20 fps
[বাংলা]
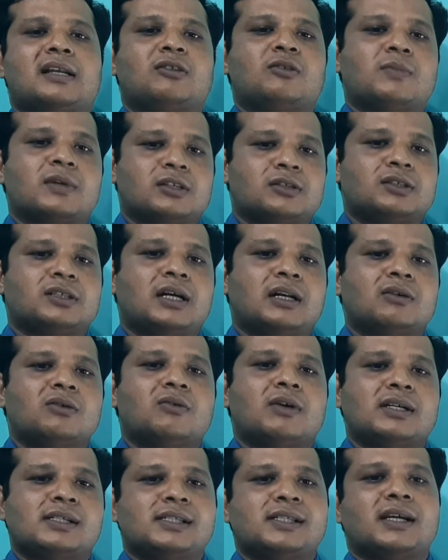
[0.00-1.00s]
আর তোমরা তো জানো
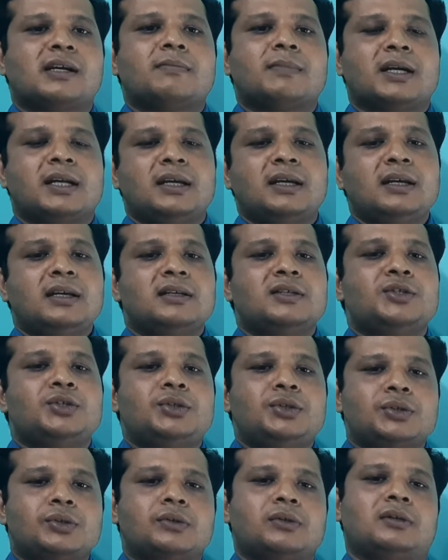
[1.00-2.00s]
ওয়াট সেকেন্ড মানে
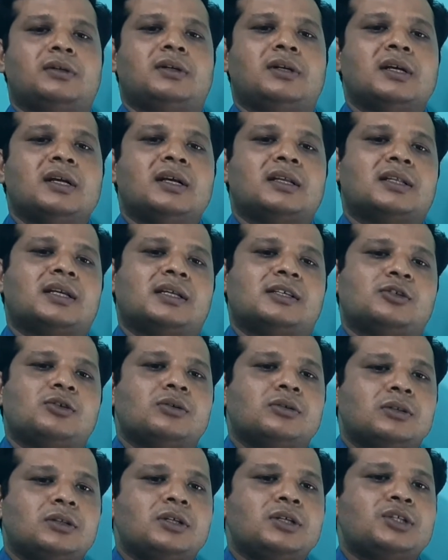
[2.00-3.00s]
জুল তাহলে
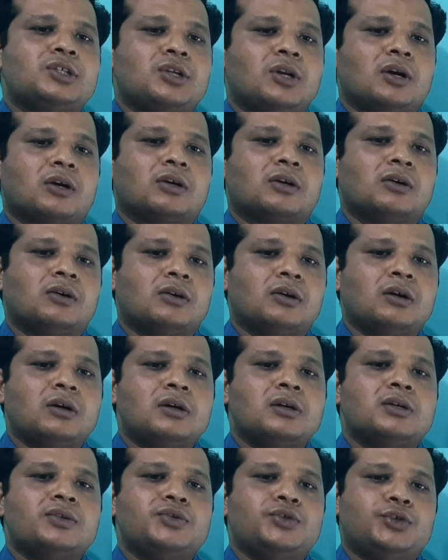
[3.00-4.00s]
ছত্রিশ লক্ষ
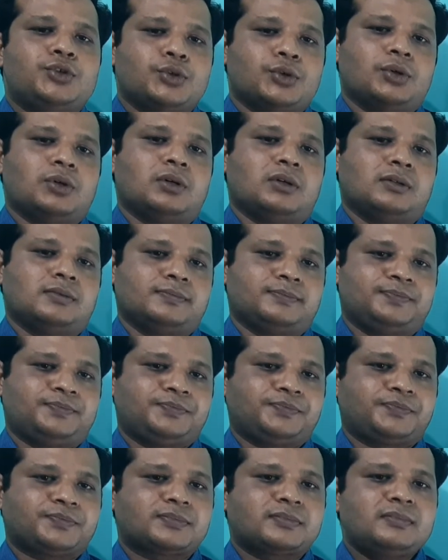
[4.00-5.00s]
জুল
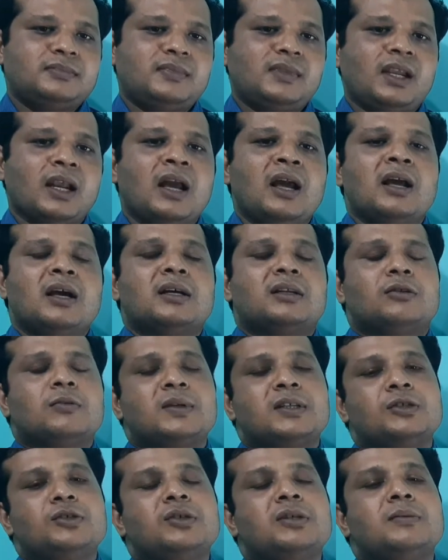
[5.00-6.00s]

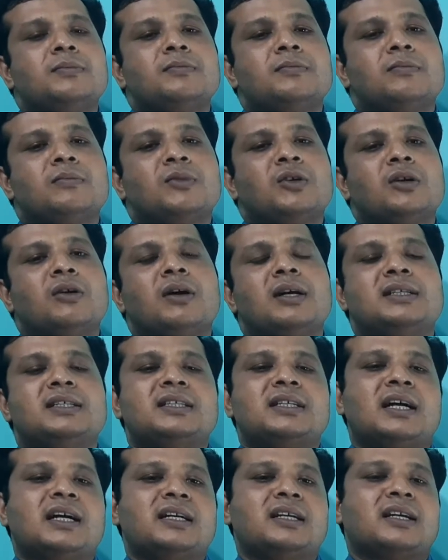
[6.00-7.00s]
তোমাদের যদি মনে হয় যে
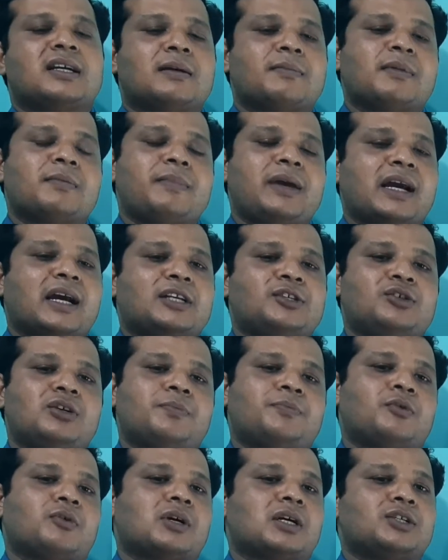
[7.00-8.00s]
না এটাকে আমরা ম্যাগাজুলে
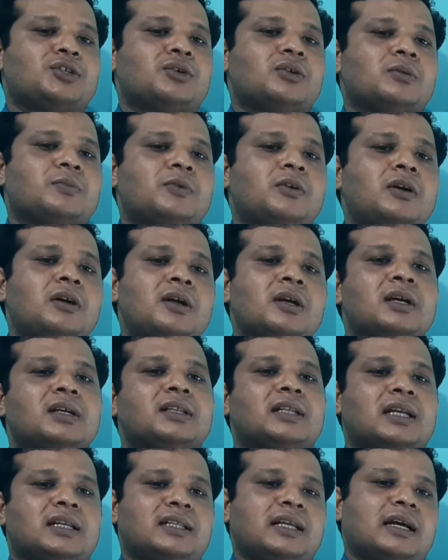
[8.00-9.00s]
প্রকাশ করব
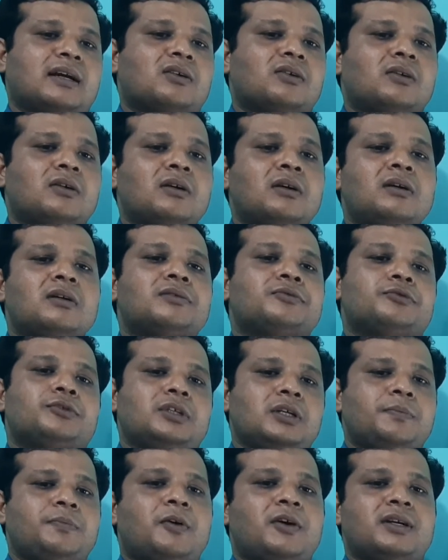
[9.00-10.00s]
তাহলে দেখো
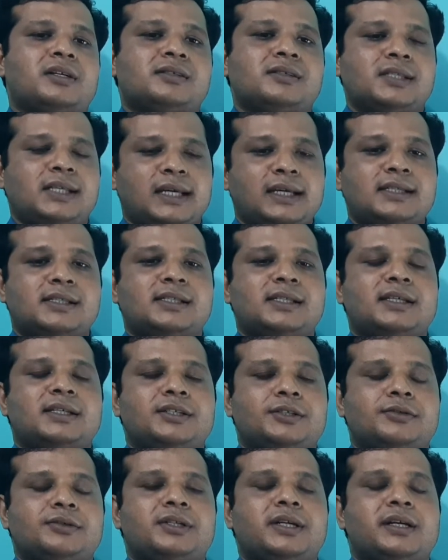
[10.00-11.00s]
থ্রি পয়েন্ট সিক্স
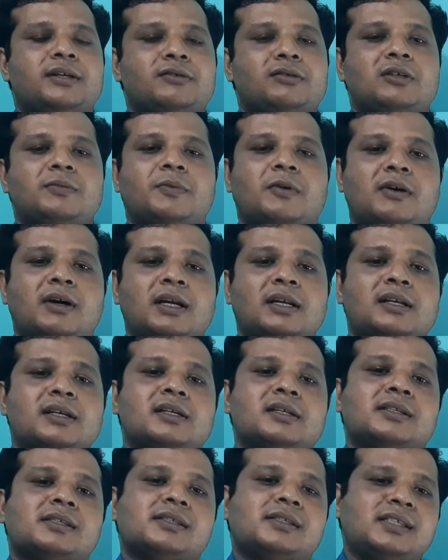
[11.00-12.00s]
ইন্টু টেন টু দি পাওয়ার
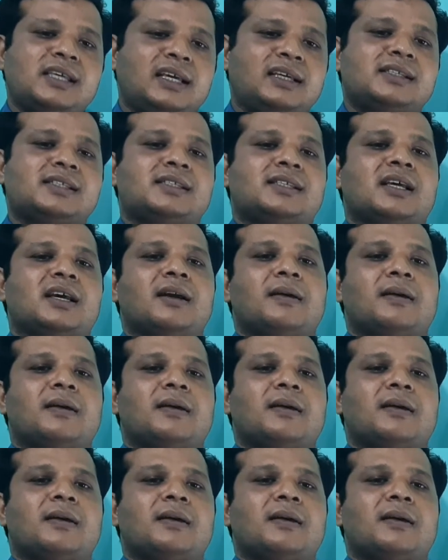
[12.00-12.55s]
সিক্স